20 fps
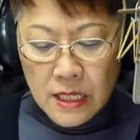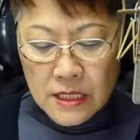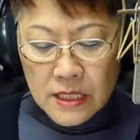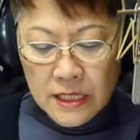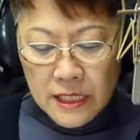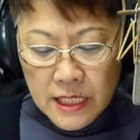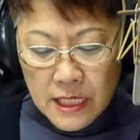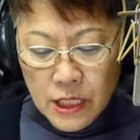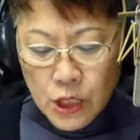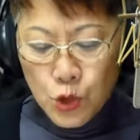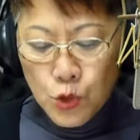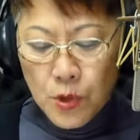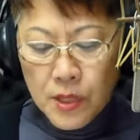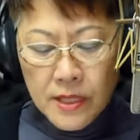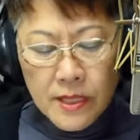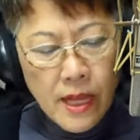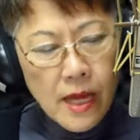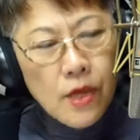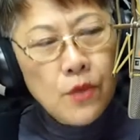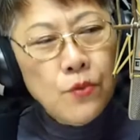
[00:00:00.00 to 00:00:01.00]
青
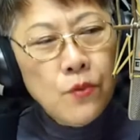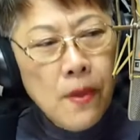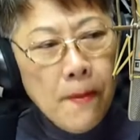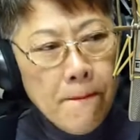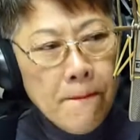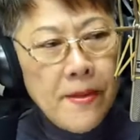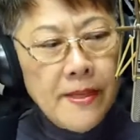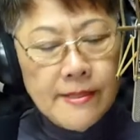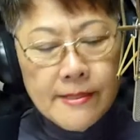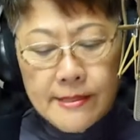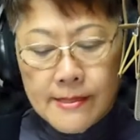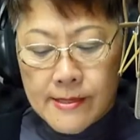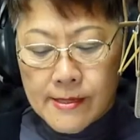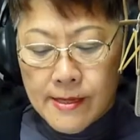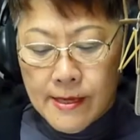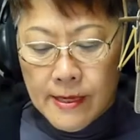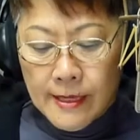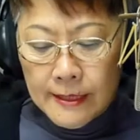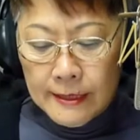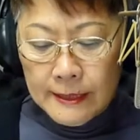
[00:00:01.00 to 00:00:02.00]
春呢，原本是
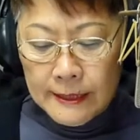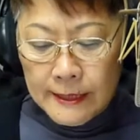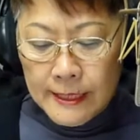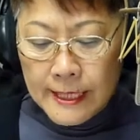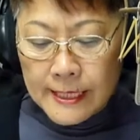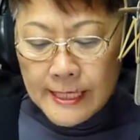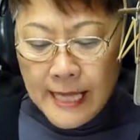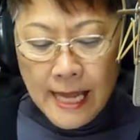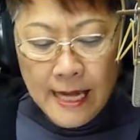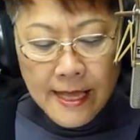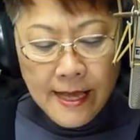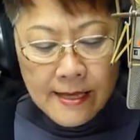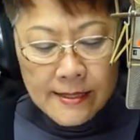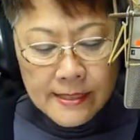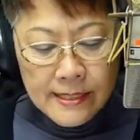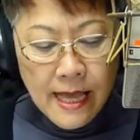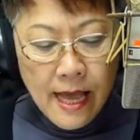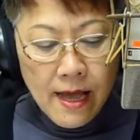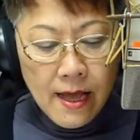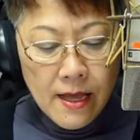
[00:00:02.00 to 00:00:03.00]
写在脸
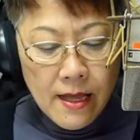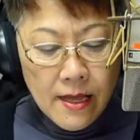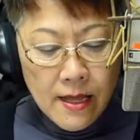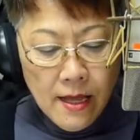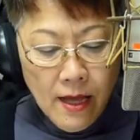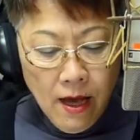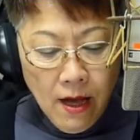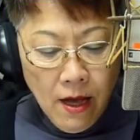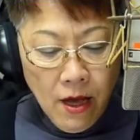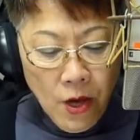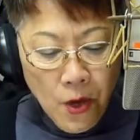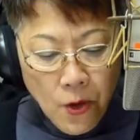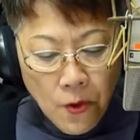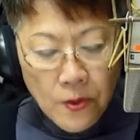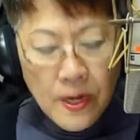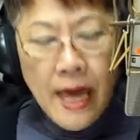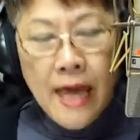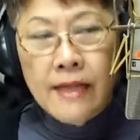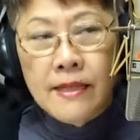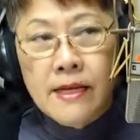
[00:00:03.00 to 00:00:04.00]
上啊，后
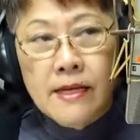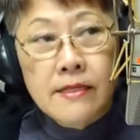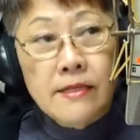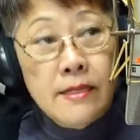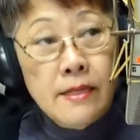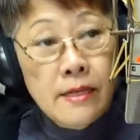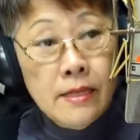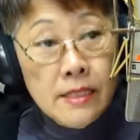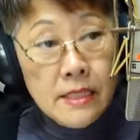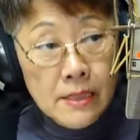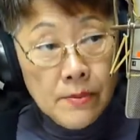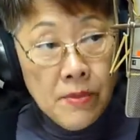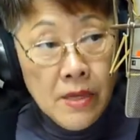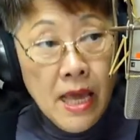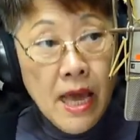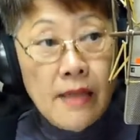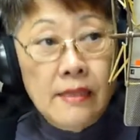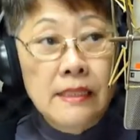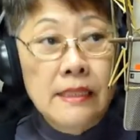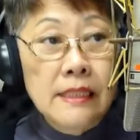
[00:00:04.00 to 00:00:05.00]
来呢，则怎么
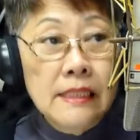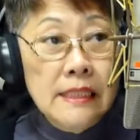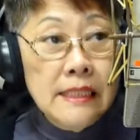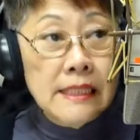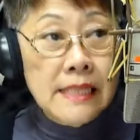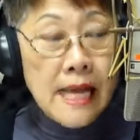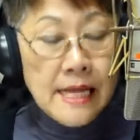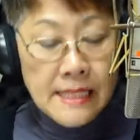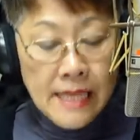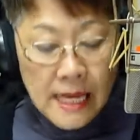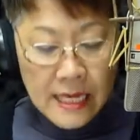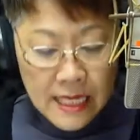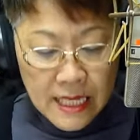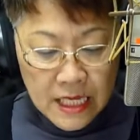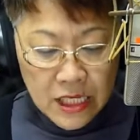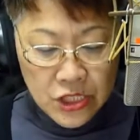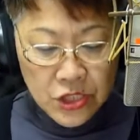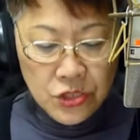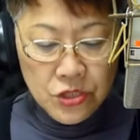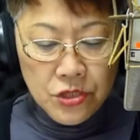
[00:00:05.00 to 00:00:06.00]
样，记载在
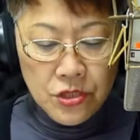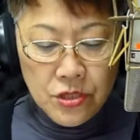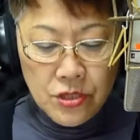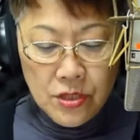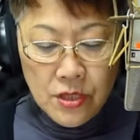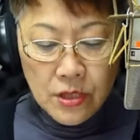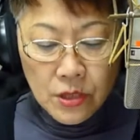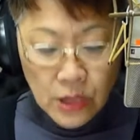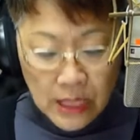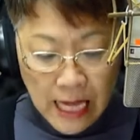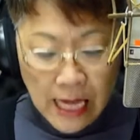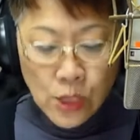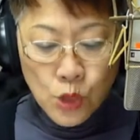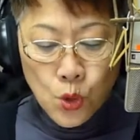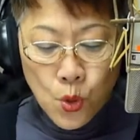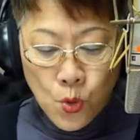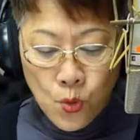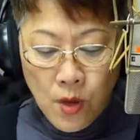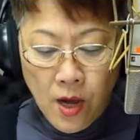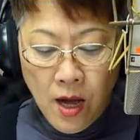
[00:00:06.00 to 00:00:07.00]
历史。当
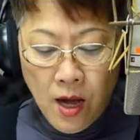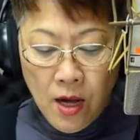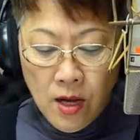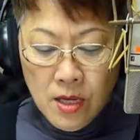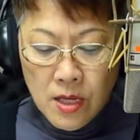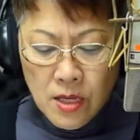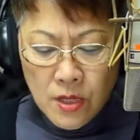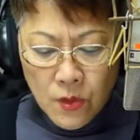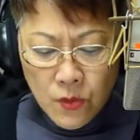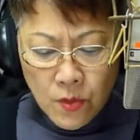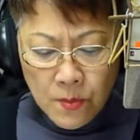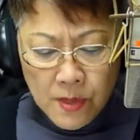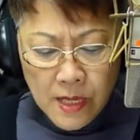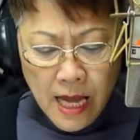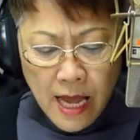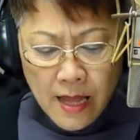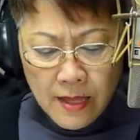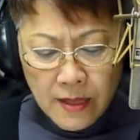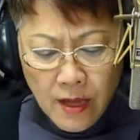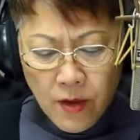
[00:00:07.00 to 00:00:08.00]
中啊，我们
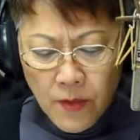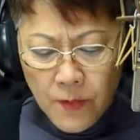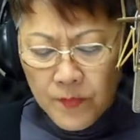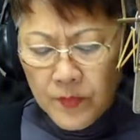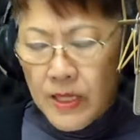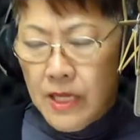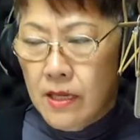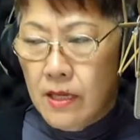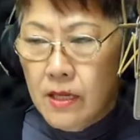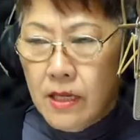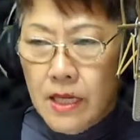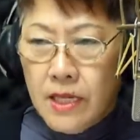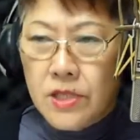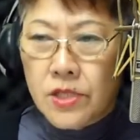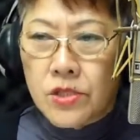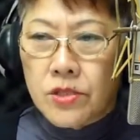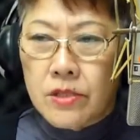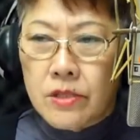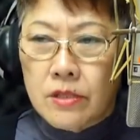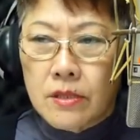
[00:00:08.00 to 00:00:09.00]
看到历
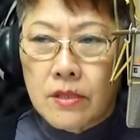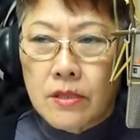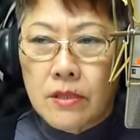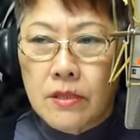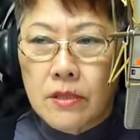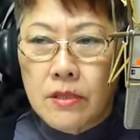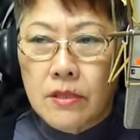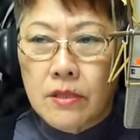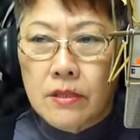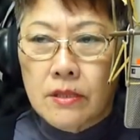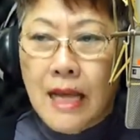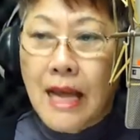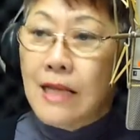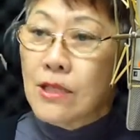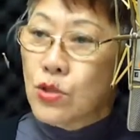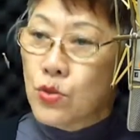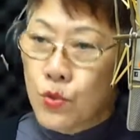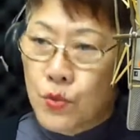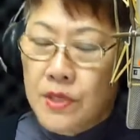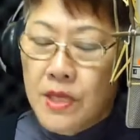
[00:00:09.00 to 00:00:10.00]
史它
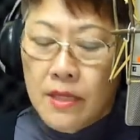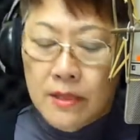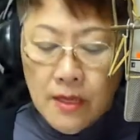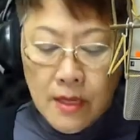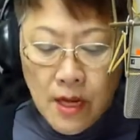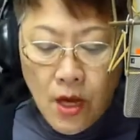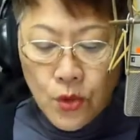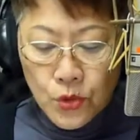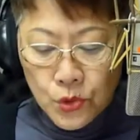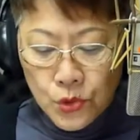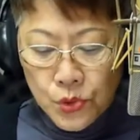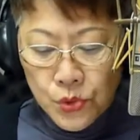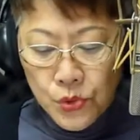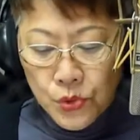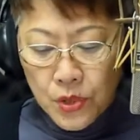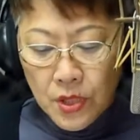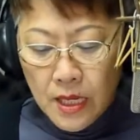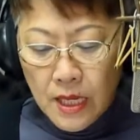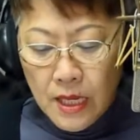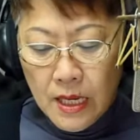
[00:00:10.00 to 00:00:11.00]
逐渐的老去，
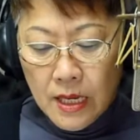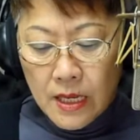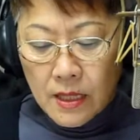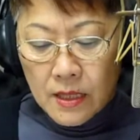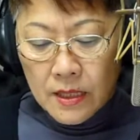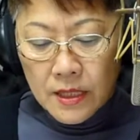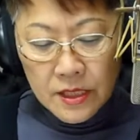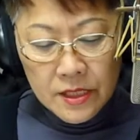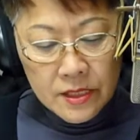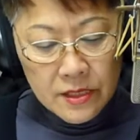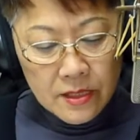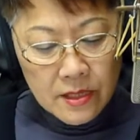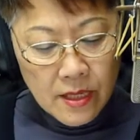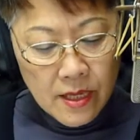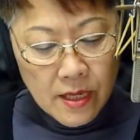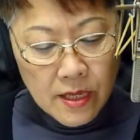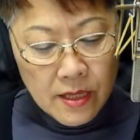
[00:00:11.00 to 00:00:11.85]
可是